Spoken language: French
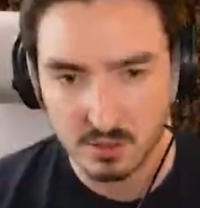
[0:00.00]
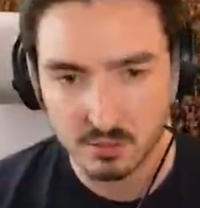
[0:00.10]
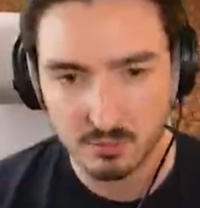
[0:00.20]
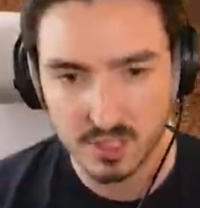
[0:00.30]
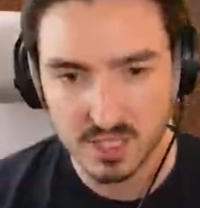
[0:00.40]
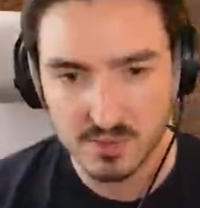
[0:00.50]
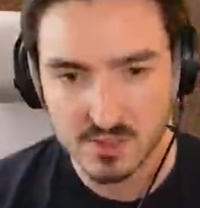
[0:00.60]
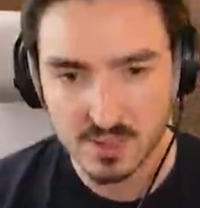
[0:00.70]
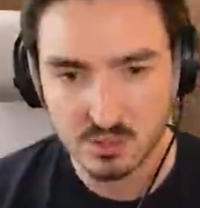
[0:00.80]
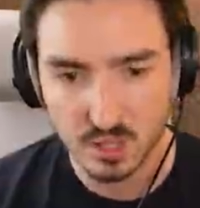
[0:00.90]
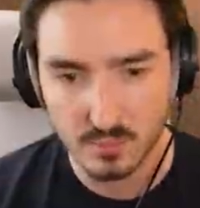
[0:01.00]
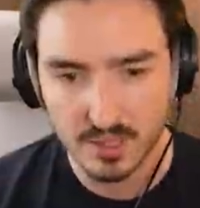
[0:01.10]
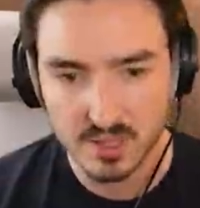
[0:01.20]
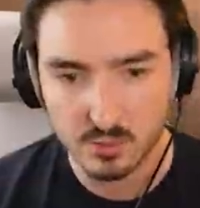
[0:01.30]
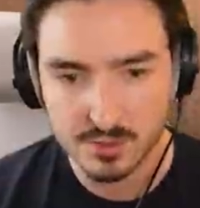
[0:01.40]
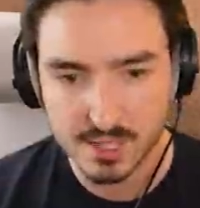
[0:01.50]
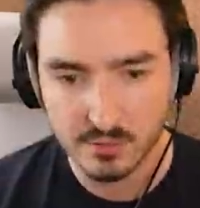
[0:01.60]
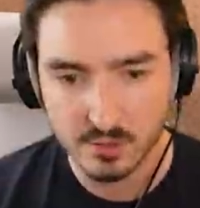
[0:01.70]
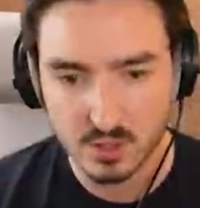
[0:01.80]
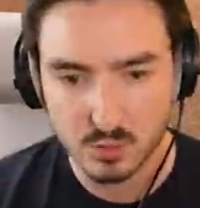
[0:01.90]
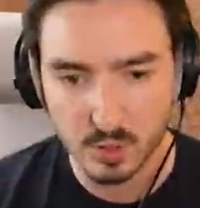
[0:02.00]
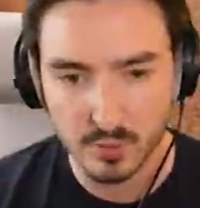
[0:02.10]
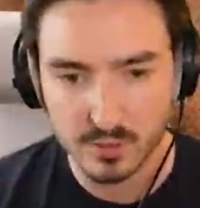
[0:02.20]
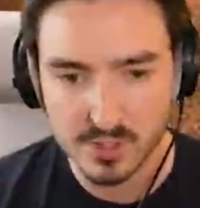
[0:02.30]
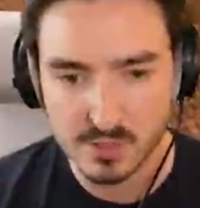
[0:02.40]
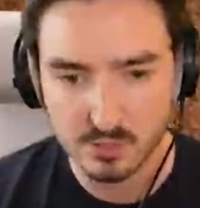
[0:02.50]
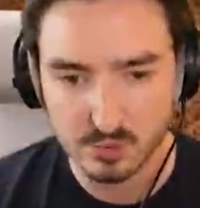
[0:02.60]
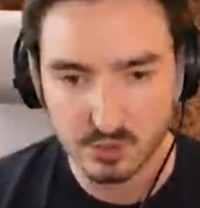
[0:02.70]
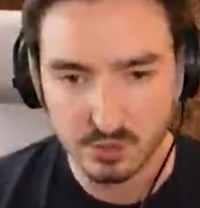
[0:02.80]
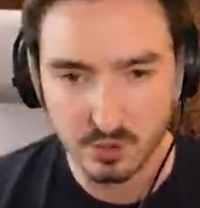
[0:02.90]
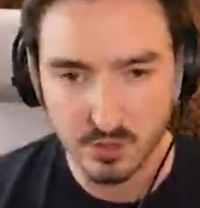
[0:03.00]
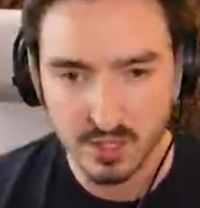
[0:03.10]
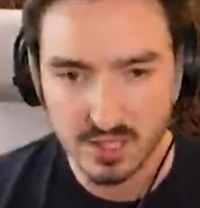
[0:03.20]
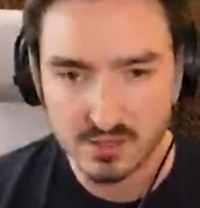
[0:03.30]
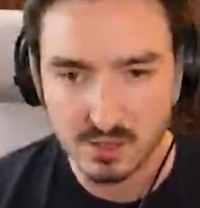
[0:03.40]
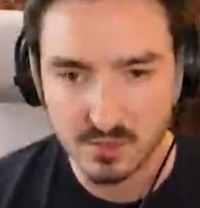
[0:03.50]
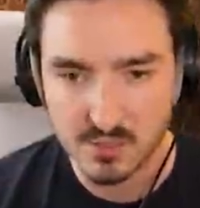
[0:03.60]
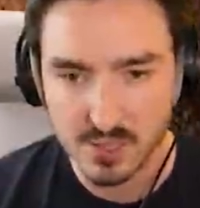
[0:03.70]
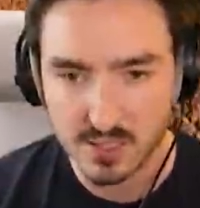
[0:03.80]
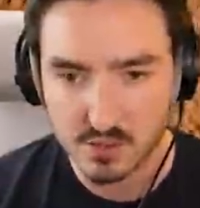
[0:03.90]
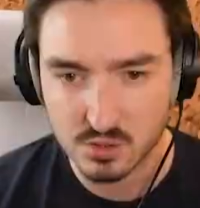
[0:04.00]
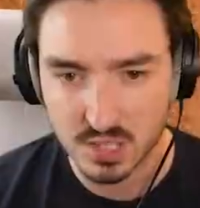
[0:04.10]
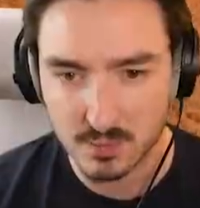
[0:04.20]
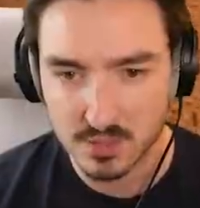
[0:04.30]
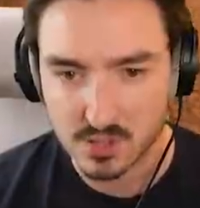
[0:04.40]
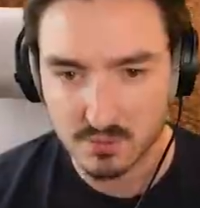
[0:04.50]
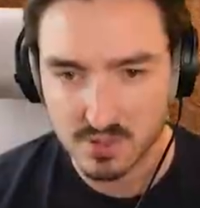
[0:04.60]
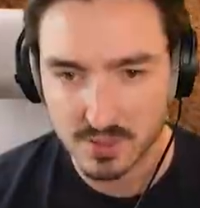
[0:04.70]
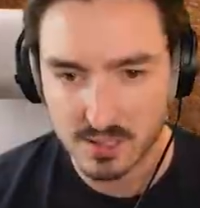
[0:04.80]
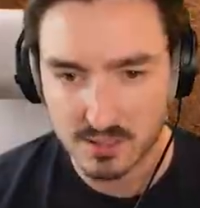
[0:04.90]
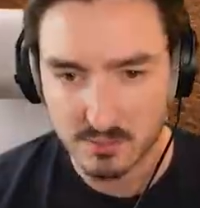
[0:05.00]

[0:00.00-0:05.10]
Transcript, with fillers: Tant que MX Bike n'aura pas des bons serveurs et que je pourrai pas lancer mon ranked sur MX Bike, je n'irai pas sur MX Bike.